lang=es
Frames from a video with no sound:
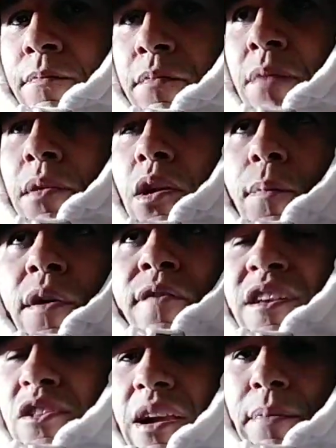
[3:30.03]
Bien, pero después
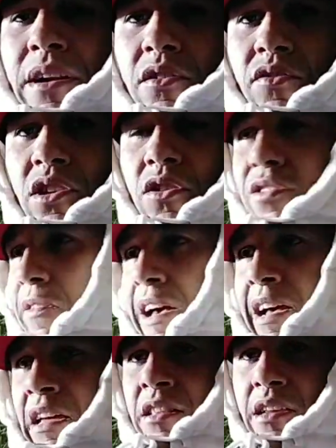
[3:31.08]
Beto en la parte 5 se
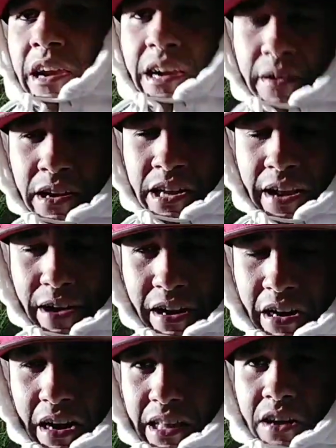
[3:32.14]
va a entrar y la, va a
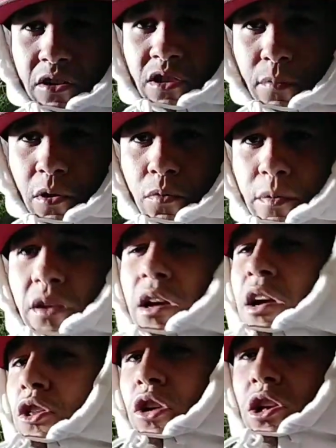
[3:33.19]
rescatar, no se preocupen.
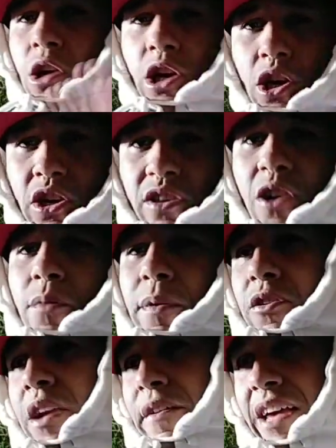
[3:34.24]
Todo esto guionizado no
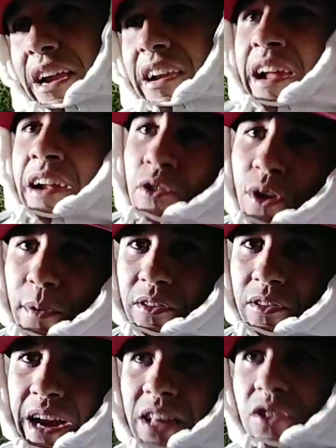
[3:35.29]
pasó en la guerra, lo digo por
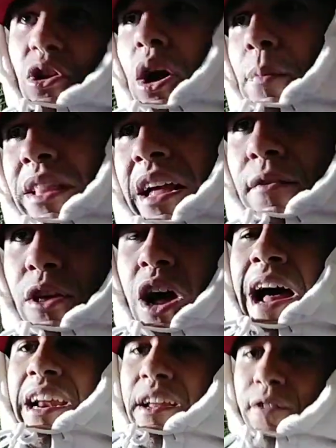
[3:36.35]
si acaso tengo que mandar el video
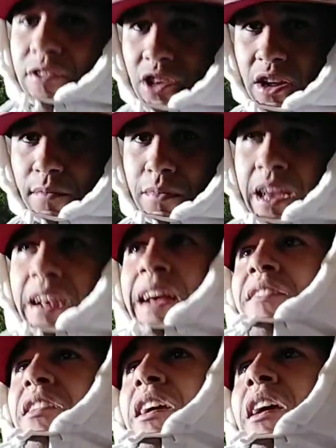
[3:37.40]
a revisión, ¿bien?
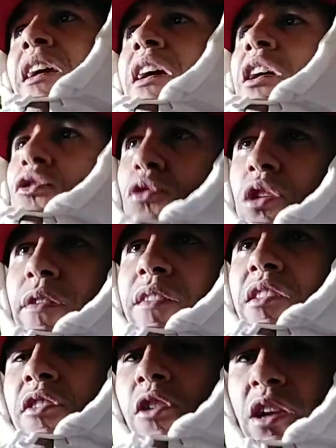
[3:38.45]
Así que
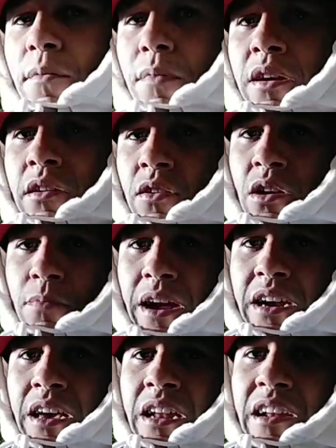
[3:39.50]
suscríbanse si lo quieren ver con
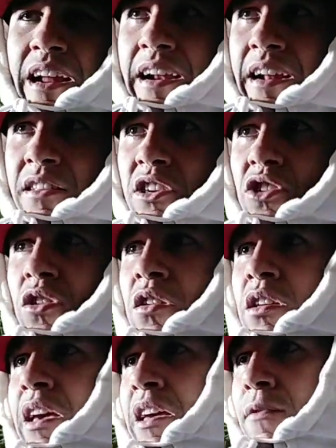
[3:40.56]
imágenes, entren al canal de ellos
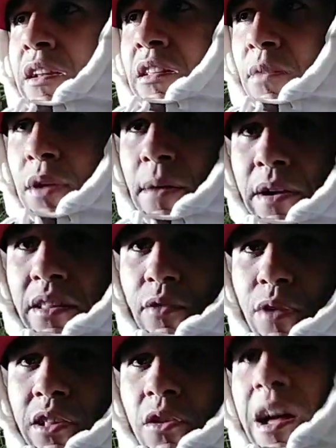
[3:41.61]
y ahí ven tipo la parte
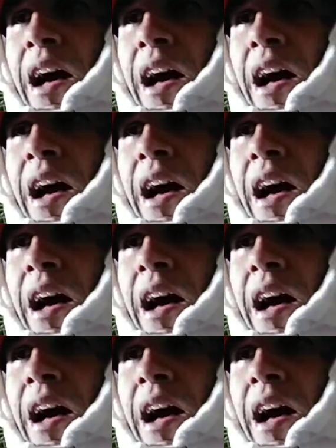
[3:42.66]
4.